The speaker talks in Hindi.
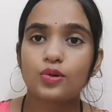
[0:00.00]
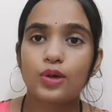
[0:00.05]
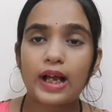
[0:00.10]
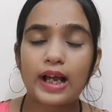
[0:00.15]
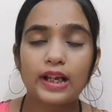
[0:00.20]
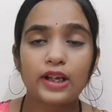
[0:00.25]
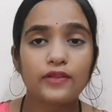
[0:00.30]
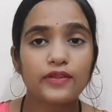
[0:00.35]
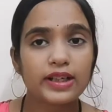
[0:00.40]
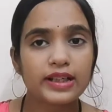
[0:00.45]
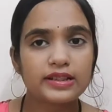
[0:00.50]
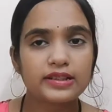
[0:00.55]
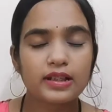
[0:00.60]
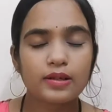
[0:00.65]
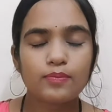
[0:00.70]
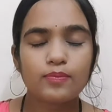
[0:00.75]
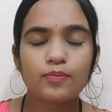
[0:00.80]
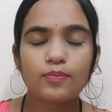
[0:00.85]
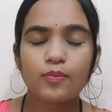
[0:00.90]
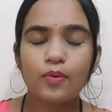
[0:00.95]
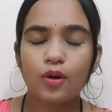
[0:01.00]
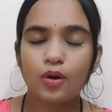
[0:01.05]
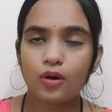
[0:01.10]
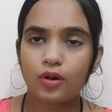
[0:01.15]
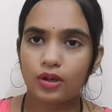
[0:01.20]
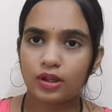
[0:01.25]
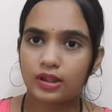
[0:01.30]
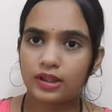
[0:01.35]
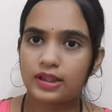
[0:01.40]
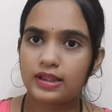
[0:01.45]
सो एलोवेरा जेल
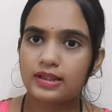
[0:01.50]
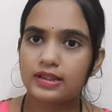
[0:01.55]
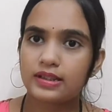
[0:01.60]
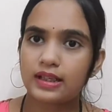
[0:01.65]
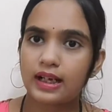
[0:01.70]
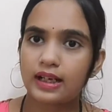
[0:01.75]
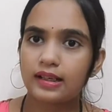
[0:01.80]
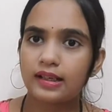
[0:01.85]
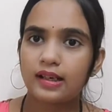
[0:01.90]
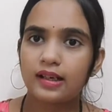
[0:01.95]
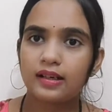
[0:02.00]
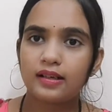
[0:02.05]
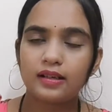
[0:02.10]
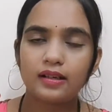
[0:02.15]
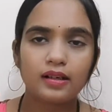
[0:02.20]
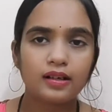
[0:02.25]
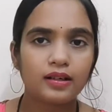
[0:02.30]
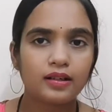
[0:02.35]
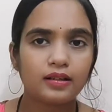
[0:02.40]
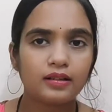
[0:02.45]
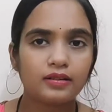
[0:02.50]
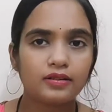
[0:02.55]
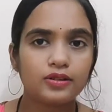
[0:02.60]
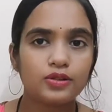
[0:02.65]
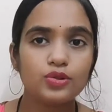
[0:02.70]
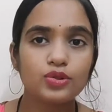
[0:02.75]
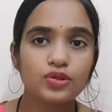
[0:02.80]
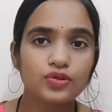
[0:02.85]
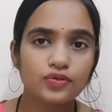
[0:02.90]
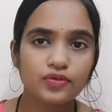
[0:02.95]
बहुत ही ज़्यादा
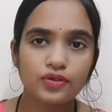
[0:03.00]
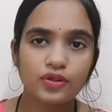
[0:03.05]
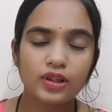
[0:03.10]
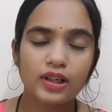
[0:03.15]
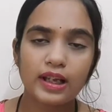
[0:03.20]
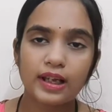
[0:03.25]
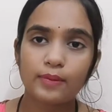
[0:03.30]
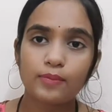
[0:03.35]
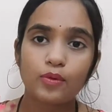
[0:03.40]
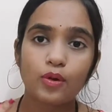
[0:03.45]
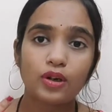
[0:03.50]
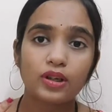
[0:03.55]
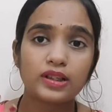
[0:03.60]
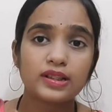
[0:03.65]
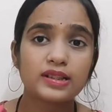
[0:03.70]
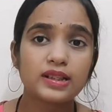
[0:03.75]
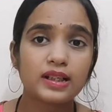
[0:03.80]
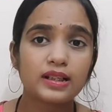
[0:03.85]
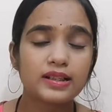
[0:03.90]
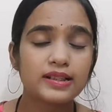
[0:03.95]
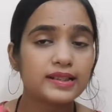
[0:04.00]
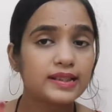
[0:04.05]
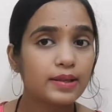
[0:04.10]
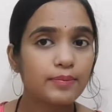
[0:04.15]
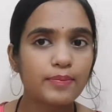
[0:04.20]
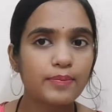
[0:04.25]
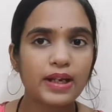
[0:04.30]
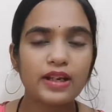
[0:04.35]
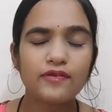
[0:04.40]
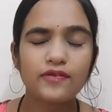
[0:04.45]
यूज़फुल है बहुत ही ज़्यादा
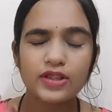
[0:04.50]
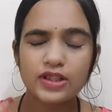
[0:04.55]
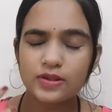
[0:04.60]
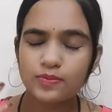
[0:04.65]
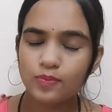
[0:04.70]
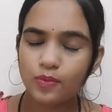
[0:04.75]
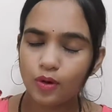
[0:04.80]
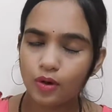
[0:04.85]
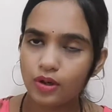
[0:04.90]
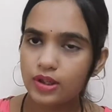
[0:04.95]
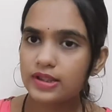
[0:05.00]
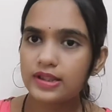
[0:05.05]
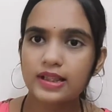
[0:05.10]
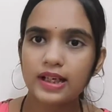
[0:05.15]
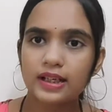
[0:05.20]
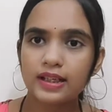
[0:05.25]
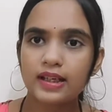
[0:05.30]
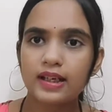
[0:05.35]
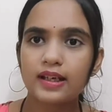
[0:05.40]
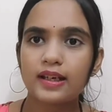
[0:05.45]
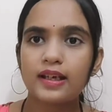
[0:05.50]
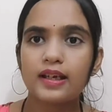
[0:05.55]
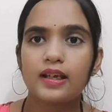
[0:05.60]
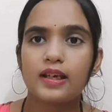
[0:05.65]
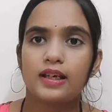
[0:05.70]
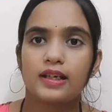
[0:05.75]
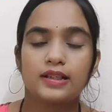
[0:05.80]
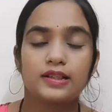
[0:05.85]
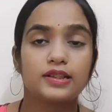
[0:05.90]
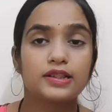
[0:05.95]
इसके बेनिफिट्स बहुत ज़्यादा
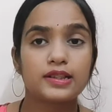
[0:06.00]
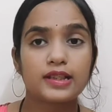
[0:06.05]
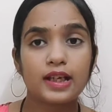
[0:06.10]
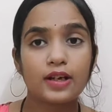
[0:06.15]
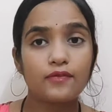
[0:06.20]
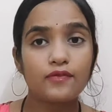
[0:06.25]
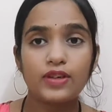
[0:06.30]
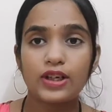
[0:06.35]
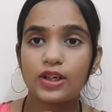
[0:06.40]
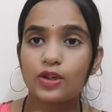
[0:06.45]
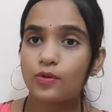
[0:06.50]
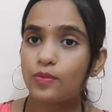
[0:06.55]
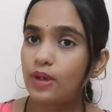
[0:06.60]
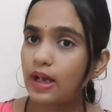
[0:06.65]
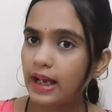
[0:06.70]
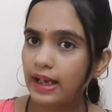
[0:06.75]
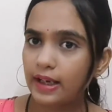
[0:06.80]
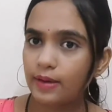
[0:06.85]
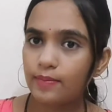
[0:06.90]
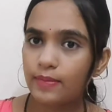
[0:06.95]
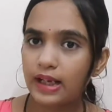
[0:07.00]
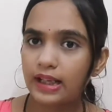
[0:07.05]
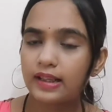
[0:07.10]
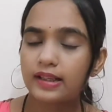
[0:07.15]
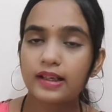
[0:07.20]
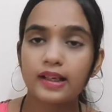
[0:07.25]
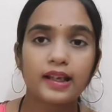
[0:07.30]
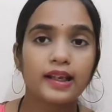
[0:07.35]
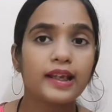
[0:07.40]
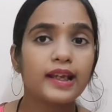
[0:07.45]
है जिसकी हम वीडियो में आगे
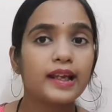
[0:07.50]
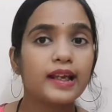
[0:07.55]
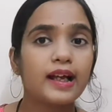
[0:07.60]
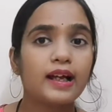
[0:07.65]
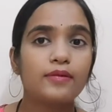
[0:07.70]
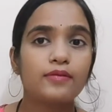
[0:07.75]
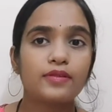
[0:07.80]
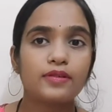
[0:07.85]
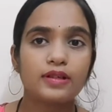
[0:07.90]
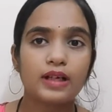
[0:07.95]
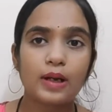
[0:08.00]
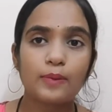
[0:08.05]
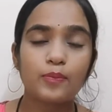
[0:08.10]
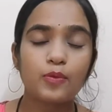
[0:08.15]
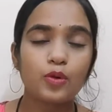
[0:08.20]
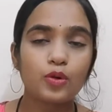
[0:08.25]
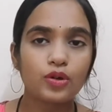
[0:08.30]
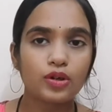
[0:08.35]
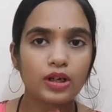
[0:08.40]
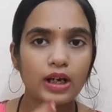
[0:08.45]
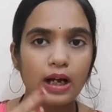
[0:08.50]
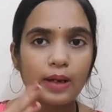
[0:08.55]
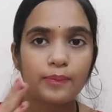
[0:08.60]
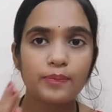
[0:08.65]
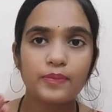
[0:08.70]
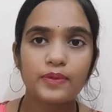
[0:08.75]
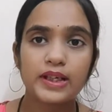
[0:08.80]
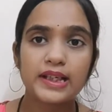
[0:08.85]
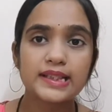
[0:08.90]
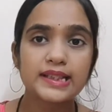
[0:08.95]
बात करेंगे ना आप, आपको
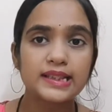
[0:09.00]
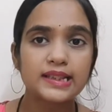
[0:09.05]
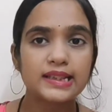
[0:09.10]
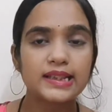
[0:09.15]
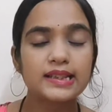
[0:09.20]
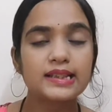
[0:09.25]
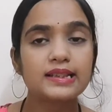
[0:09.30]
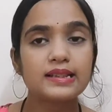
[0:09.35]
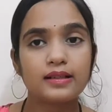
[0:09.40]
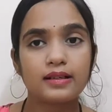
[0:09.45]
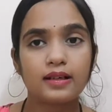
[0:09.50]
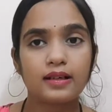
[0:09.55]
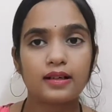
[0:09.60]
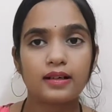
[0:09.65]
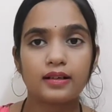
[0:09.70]
आप किस किस